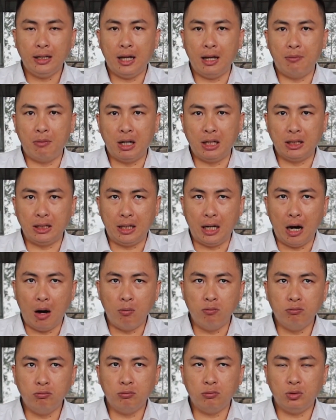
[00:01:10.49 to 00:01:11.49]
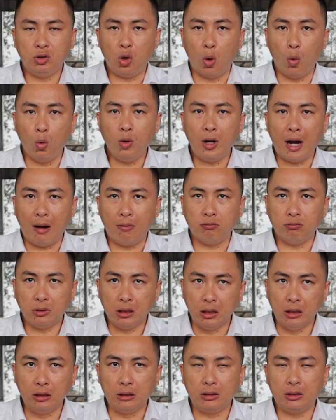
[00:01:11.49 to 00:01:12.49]
thì mình không chủ động
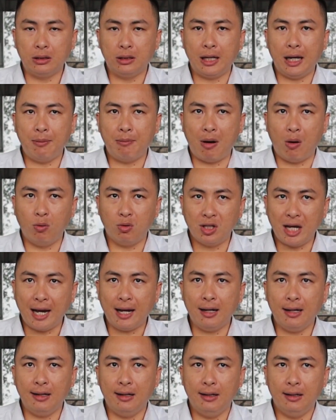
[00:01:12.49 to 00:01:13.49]
được cái màu sắc